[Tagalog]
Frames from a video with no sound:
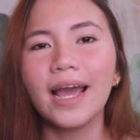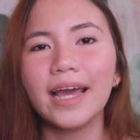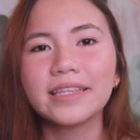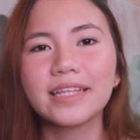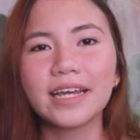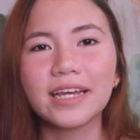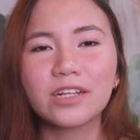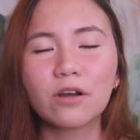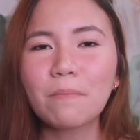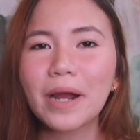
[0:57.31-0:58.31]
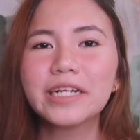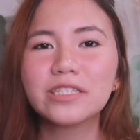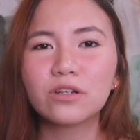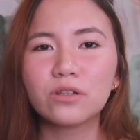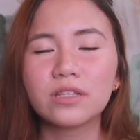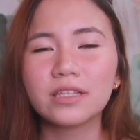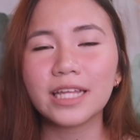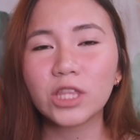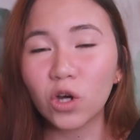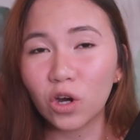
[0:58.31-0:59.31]
And then, comparison
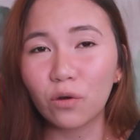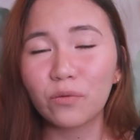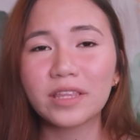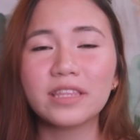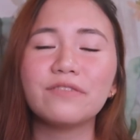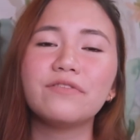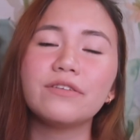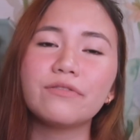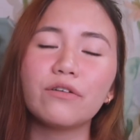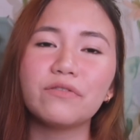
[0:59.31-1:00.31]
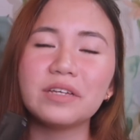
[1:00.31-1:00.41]
nito with the Vivo